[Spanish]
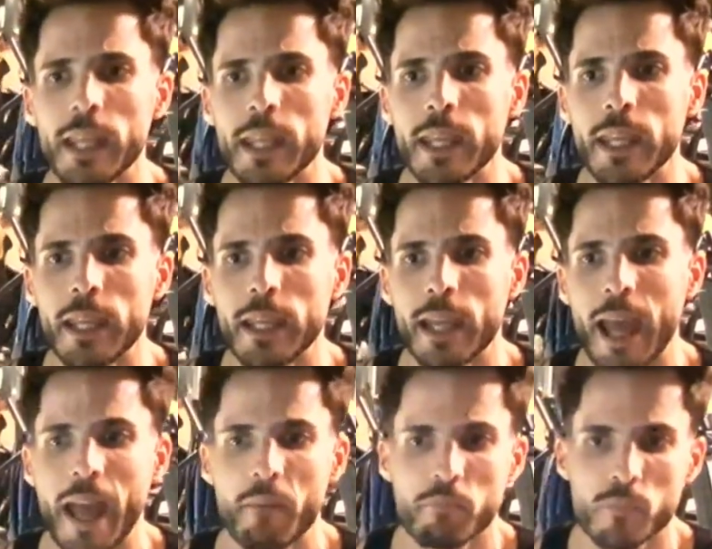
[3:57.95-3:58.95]
Eh,
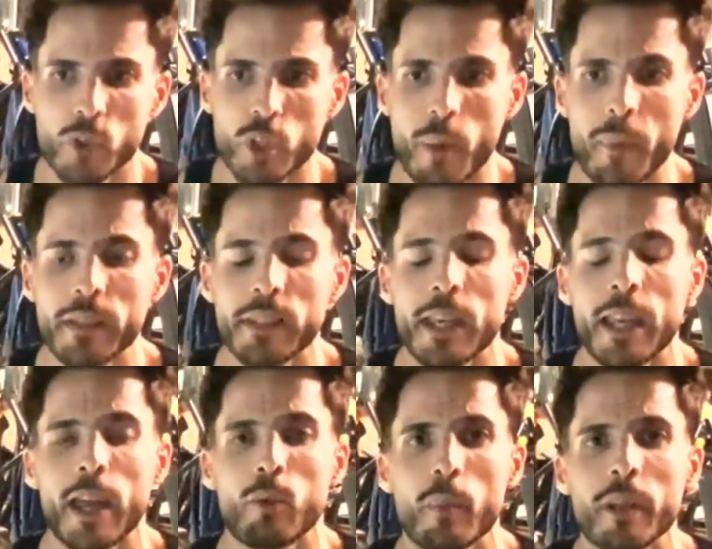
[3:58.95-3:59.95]
normalmente
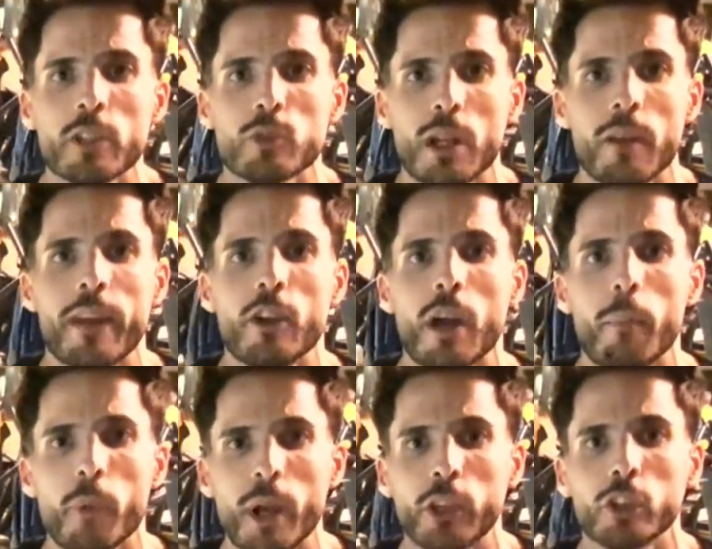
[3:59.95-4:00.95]
anualmente suele haber varios
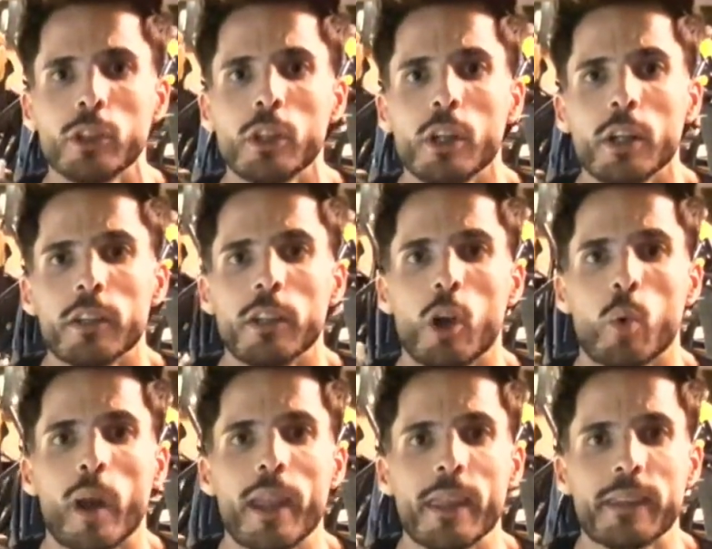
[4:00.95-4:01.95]
campeonatos, de los
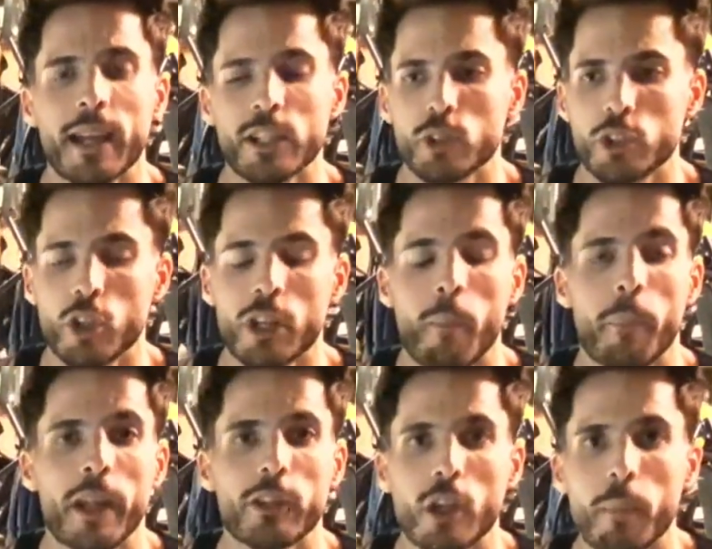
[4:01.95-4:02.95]
cuales destaca sobre todo el
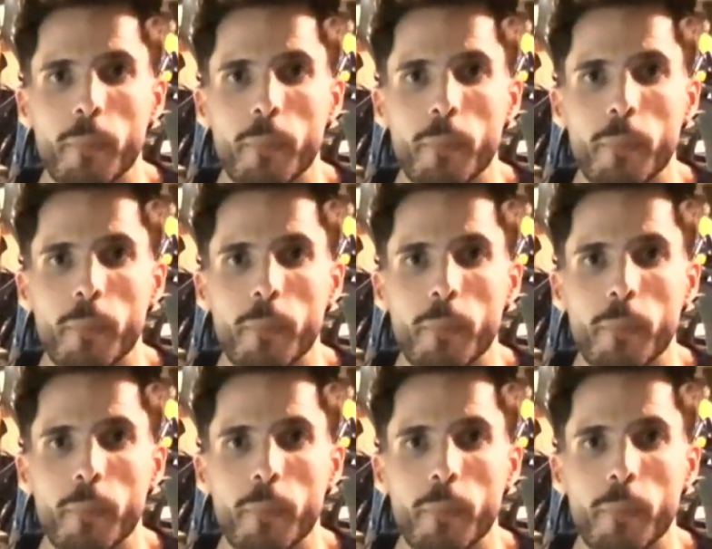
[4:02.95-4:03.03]
Campeonato de